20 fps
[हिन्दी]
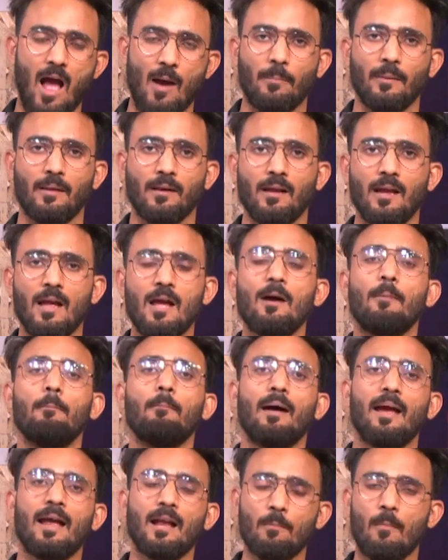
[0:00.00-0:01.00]
यहां पर
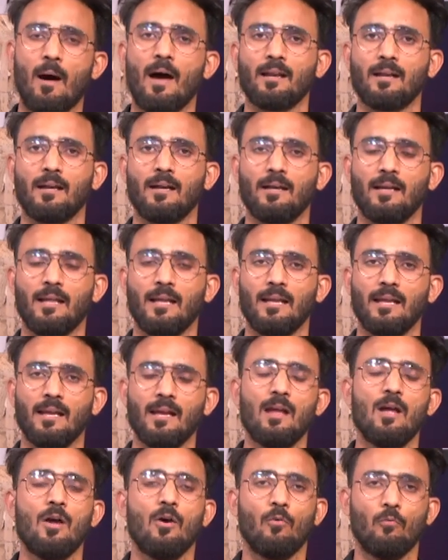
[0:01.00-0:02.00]
मयंक मारकंडे
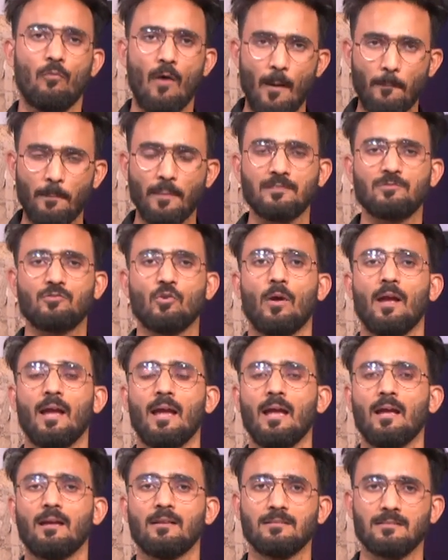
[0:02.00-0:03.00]
ने वापस जो है
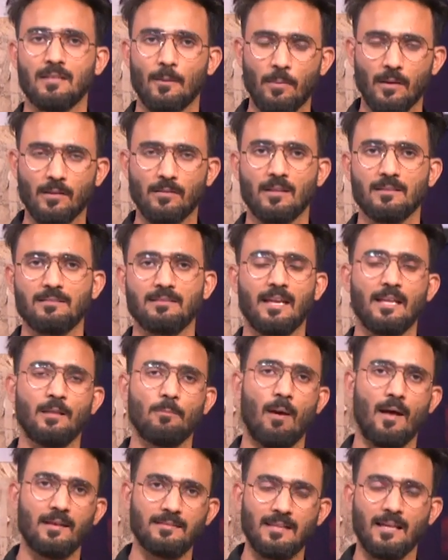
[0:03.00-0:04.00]
ज़बरदस्त
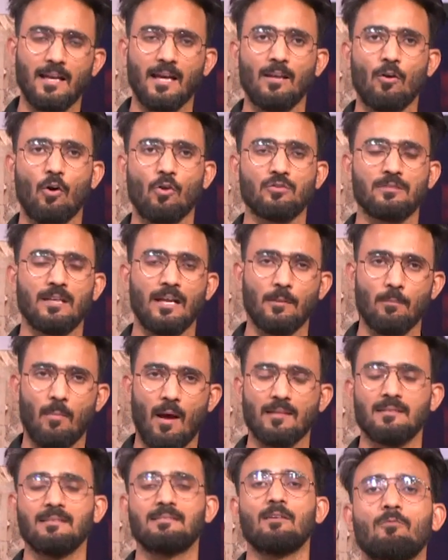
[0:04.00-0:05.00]
गेंदबाजी करी और उस
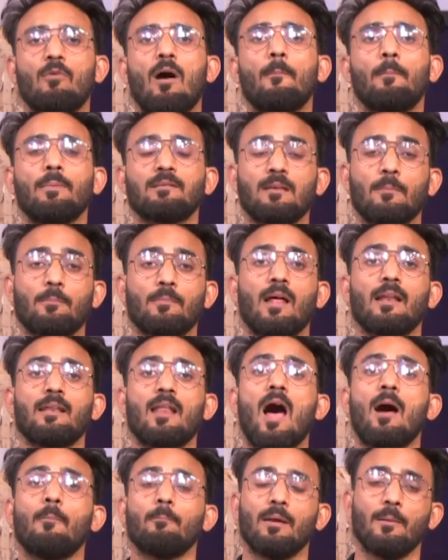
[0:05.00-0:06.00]
गेंदबाजी वापस अपना
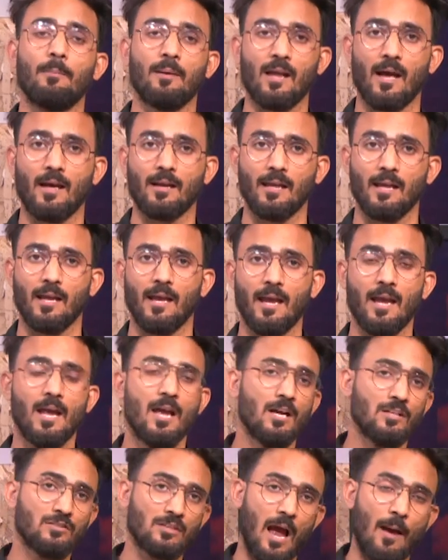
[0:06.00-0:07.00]
नाम भी बना रहे हैं
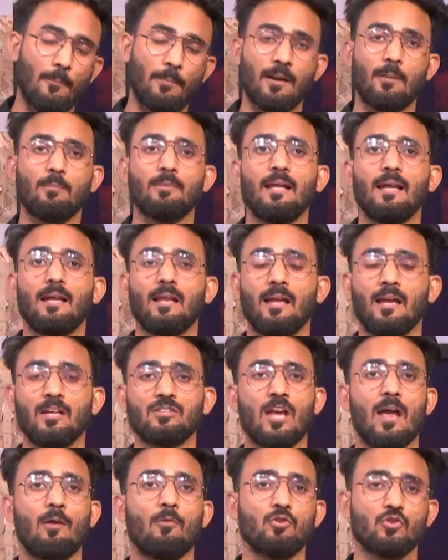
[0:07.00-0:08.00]
जहां पर हम देख रहे हैं कि
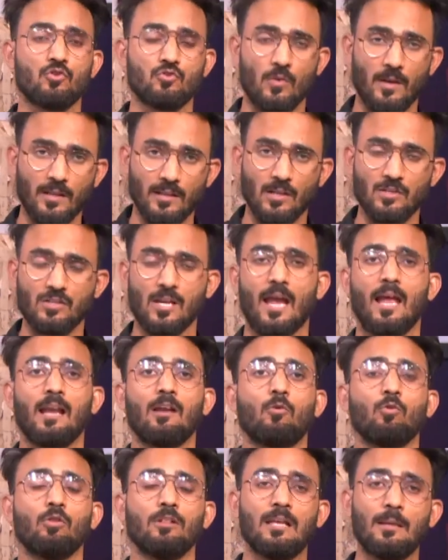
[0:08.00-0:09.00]
चाहे वो युजवेंद्र चहल
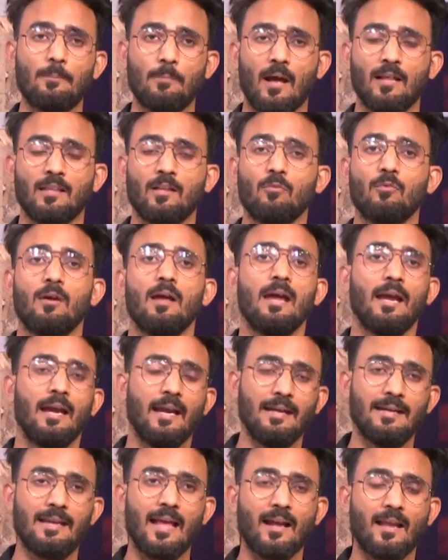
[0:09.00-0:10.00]
कुलदीप यादव
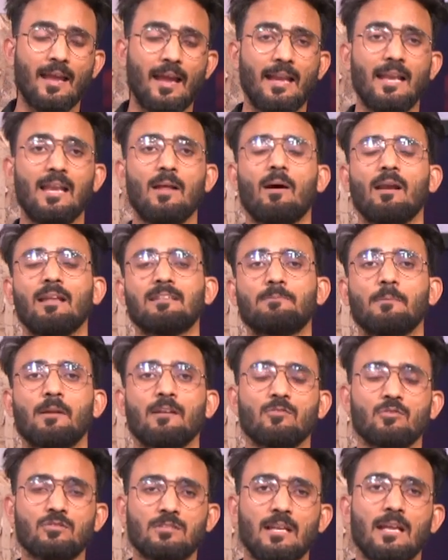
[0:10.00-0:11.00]
इंडिया खेलने वाले
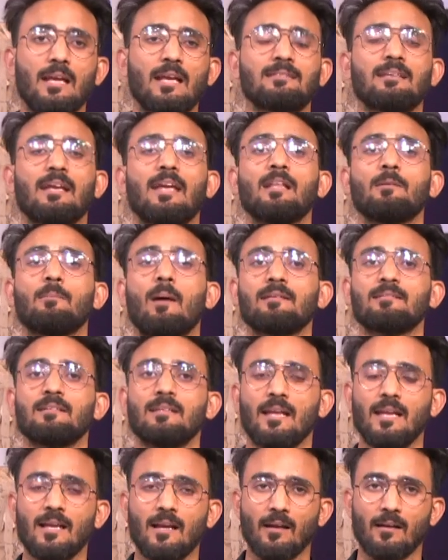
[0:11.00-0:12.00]
स्पिनर्स उस तरीके से गेंदबाजी
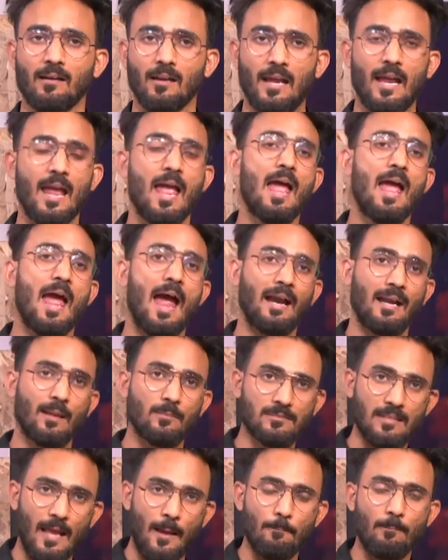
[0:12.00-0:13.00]
नहीं कर रहे
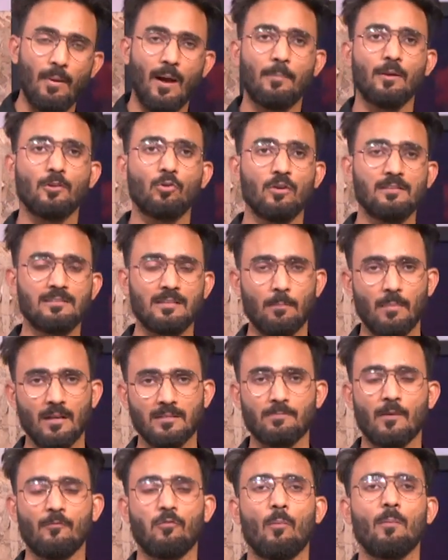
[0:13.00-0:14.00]
एडम जैम्पा भी थोड़ी सी
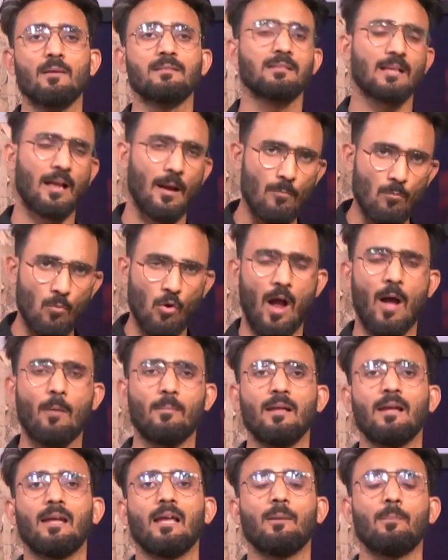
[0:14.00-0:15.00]
मिक्स परफॉर्मेंस कम
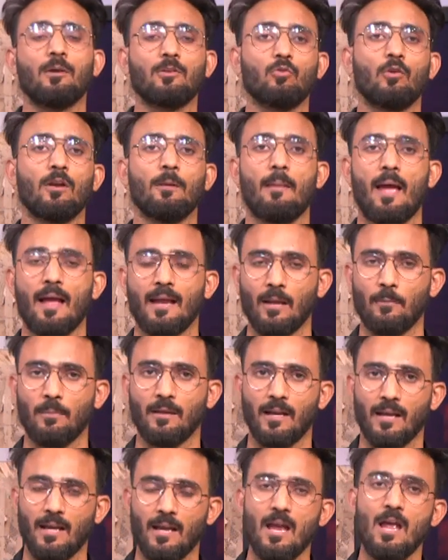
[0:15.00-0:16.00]
मुकाबले खेले बट थोड़े महंगे भी
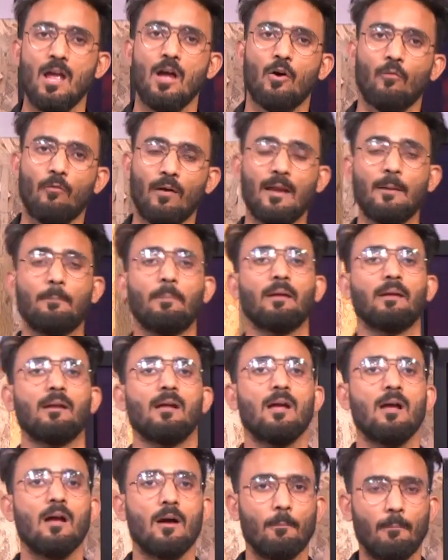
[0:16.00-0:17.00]
रहे वहीं पर
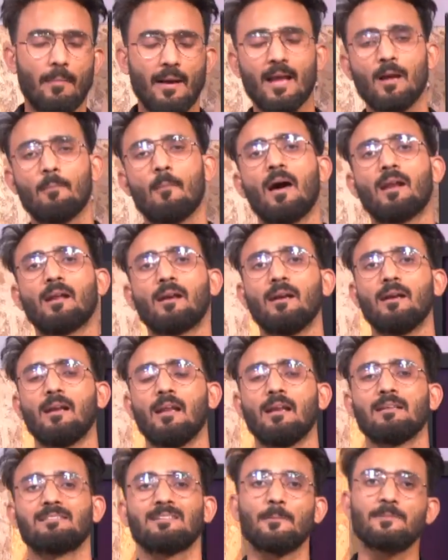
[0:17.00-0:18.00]
मयंक मारकंडे
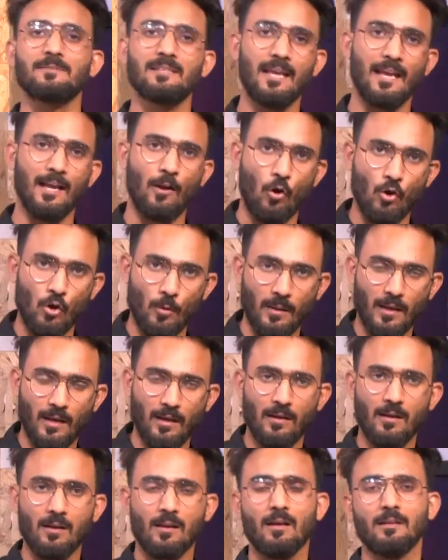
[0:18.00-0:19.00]
ने सबसे
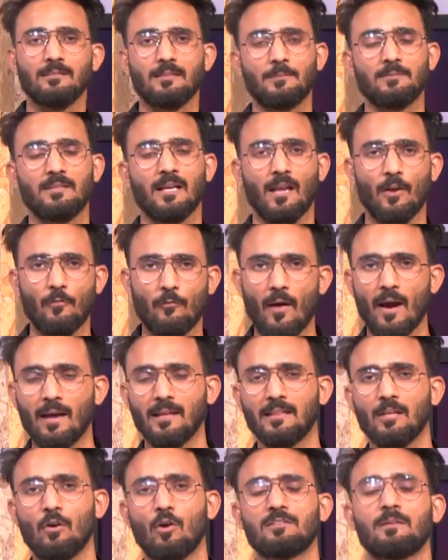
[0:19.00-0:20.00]
इकोनॉमिकल सबसे
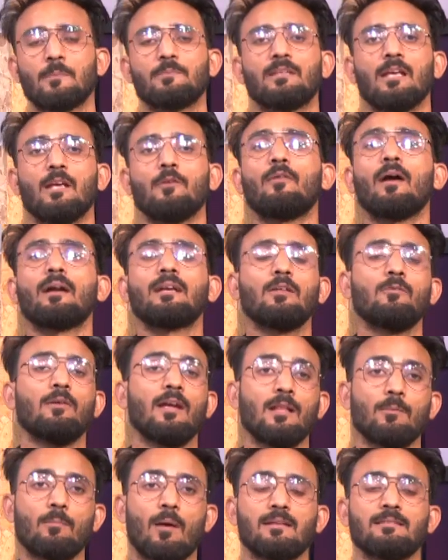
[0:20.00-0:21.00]
किफ़ायती और सबसे इफेक्टिव
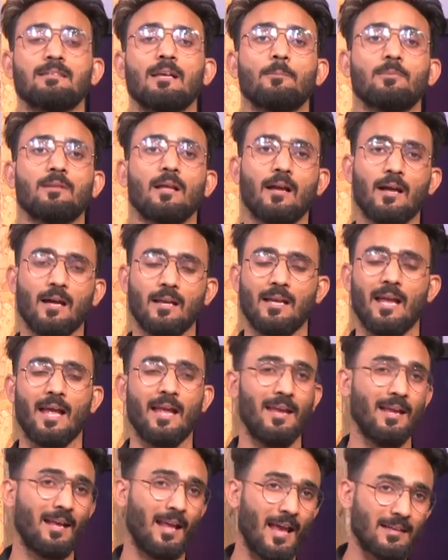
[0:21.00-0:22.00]
गेंदबाजी अब तक करी है
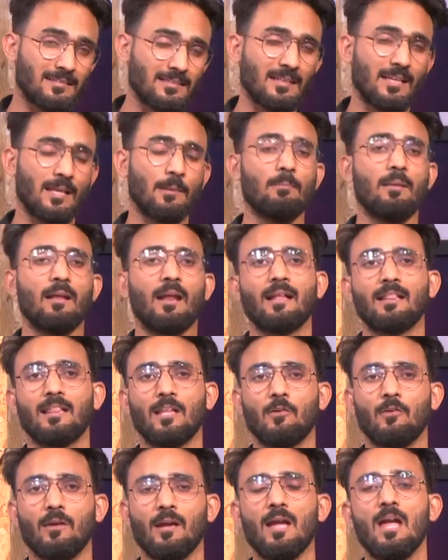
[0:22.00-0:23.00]
एक ऐसी टीम में
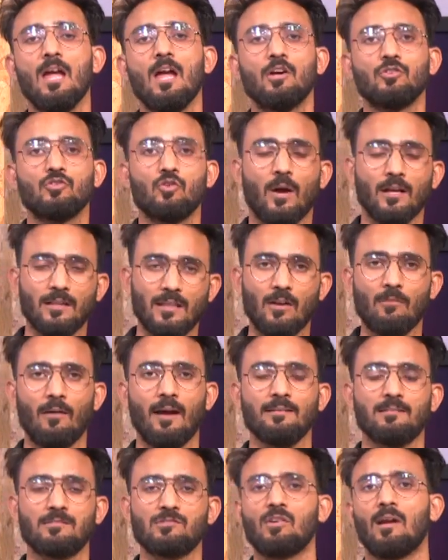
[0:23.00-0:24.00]
रहते हुए जो
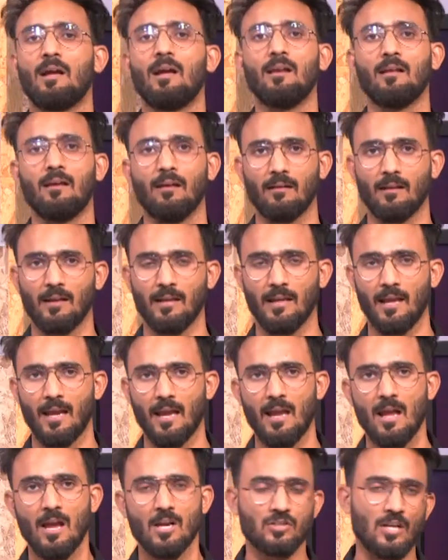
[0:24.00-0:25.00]
अदरवाइज स्ट्रगल कर रही है
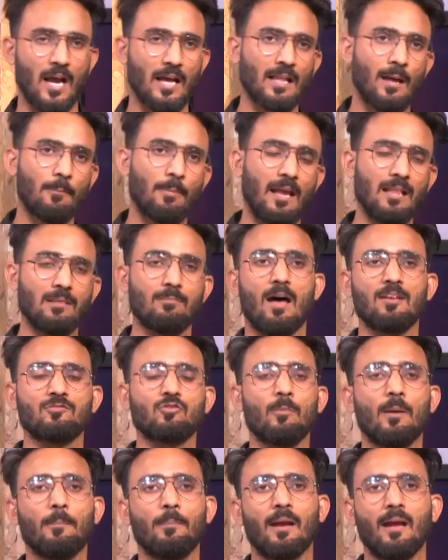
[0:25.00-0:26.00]
शायद आप
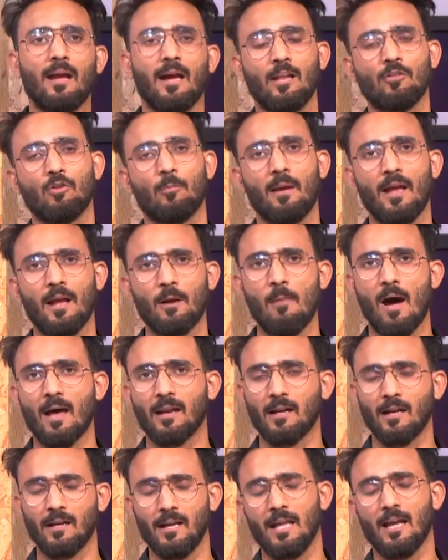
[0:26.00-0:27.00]
गेंदबाजों में पिक करें तो मयंक
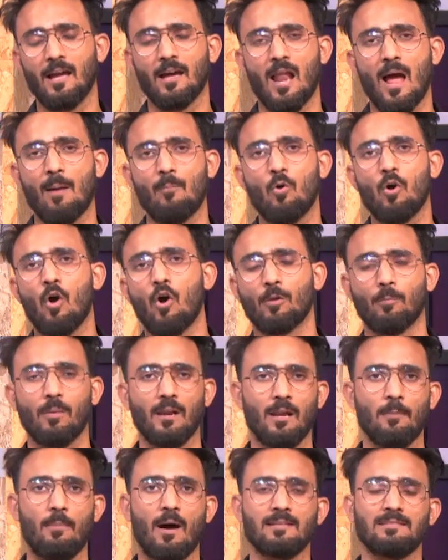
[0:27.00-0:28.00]
मारकंडे का नाम होगा और
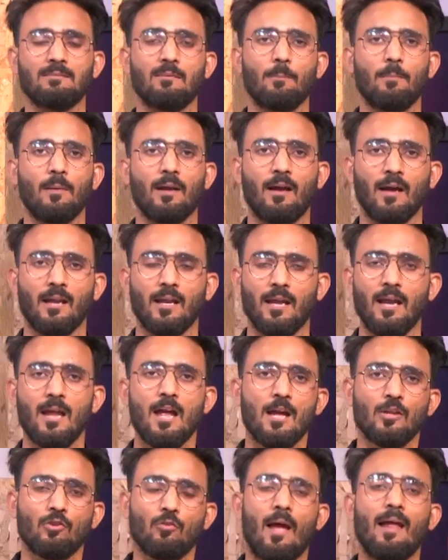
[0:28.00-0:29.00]
बल्लेबाजी में पिक करें
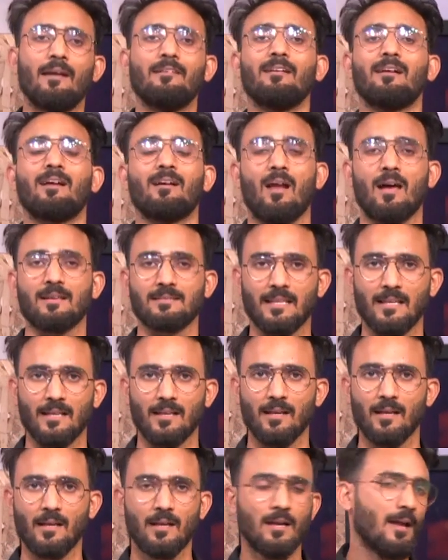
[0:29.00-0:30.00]
तो हेनरिक क्लासन
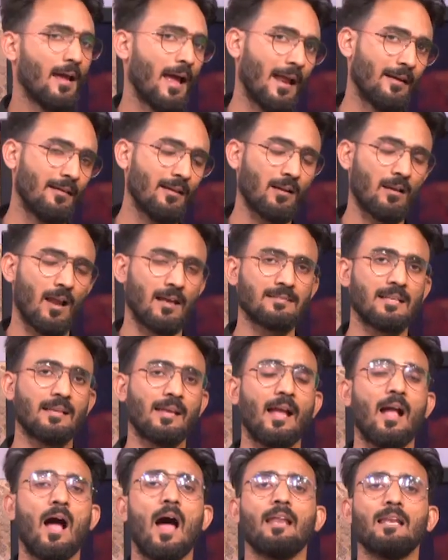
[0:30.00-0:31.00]
हैनरिक क्लासन
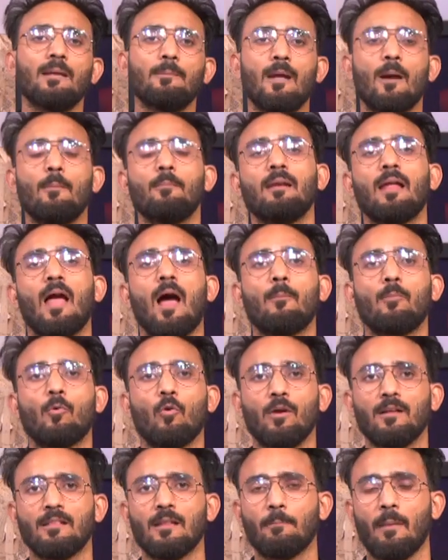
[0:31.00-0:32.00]
की कहानी भी हमने
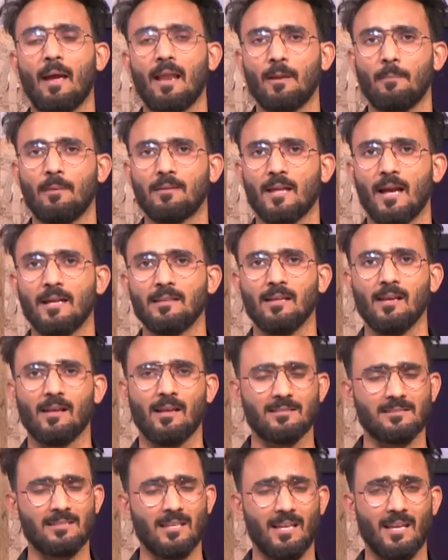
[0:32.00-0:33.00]
आपको एक दिन पहले बताई थी
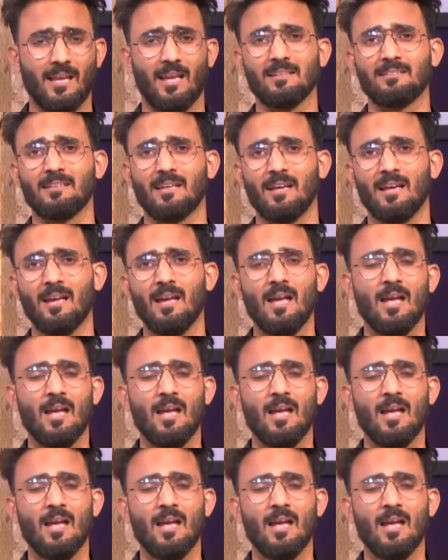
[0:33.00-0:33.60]
किस तरीके से